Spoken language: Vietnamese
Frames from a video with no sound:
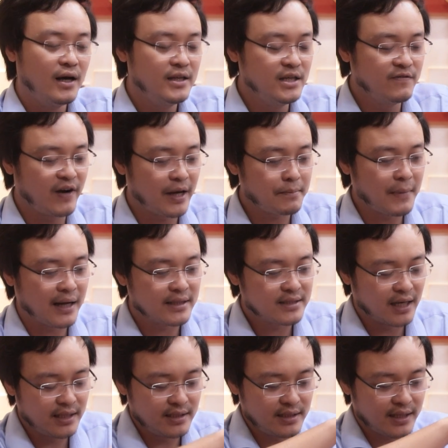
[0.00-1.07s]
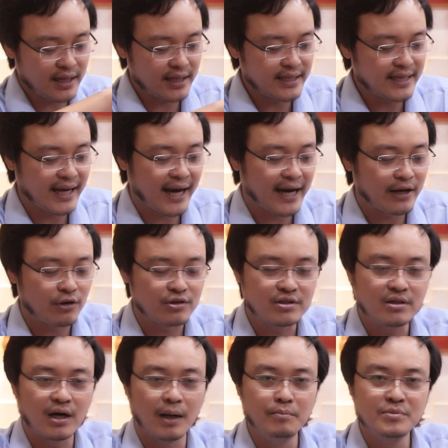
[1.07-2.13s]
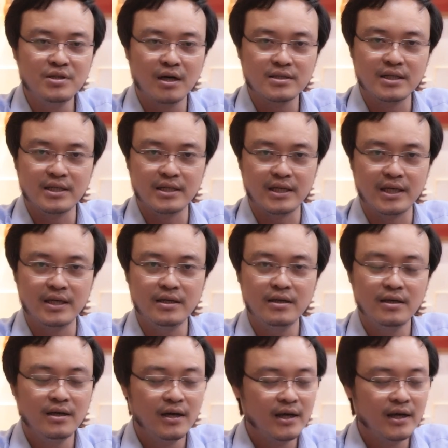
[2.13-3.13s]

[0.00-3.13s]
Như vậy bản thân căn nhà nó chứa âm dương nhị khí.